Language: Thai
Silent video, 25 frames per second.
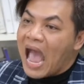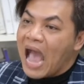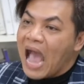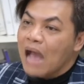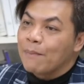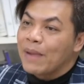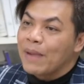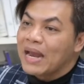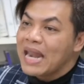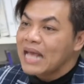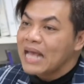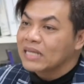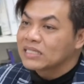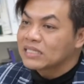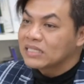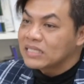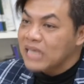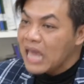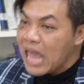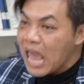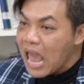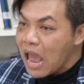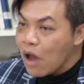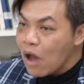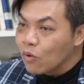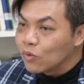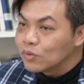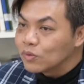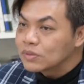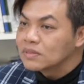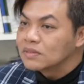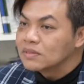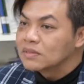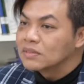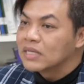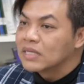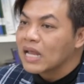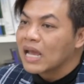งๆ แผนกเซลล์
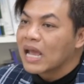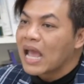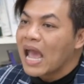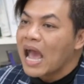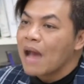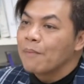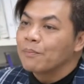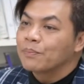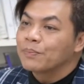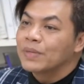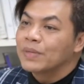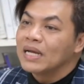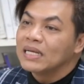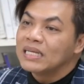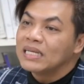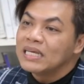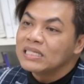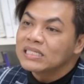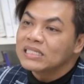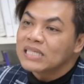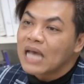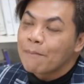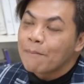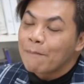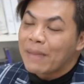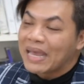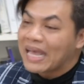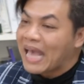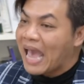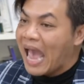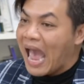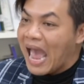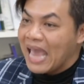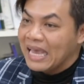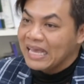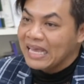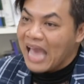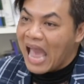นะครับเพื่อที่จะไป
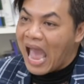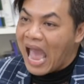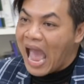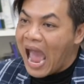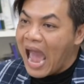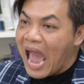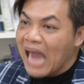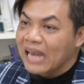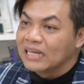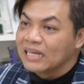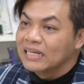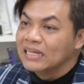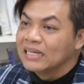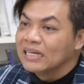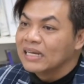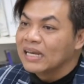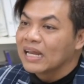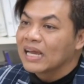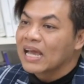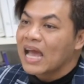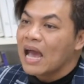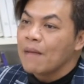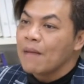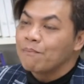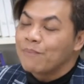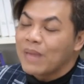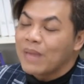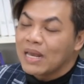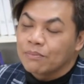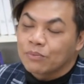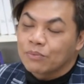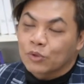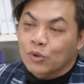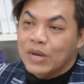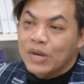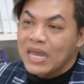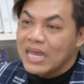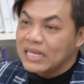ขายงานนะครับเป็น
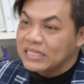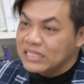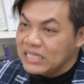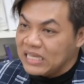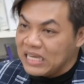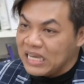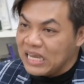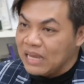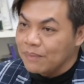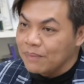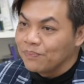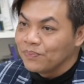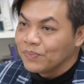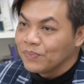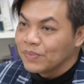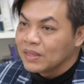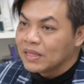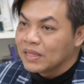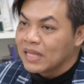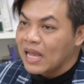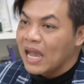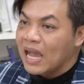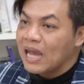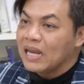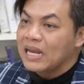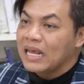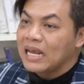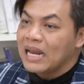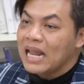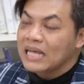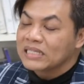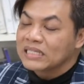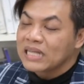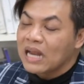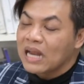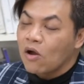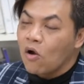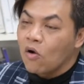ครีเอทีฟนะฮะใน
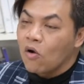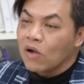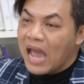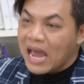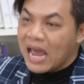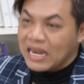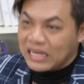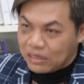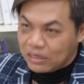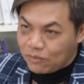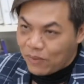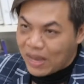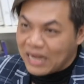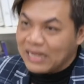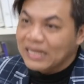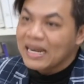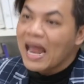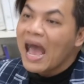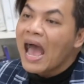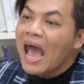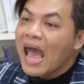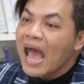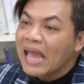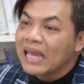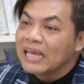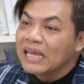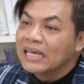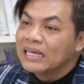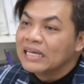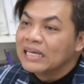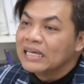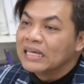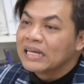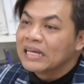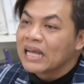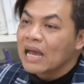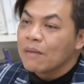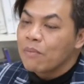ลักษณะของงานอีเวนต์ได้
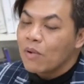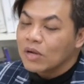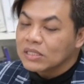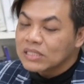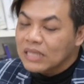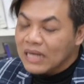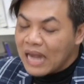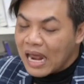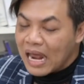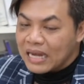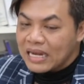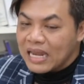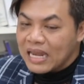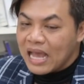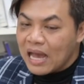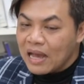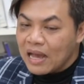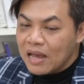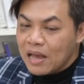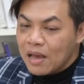นะเพราะฉะนั้นเนี่ย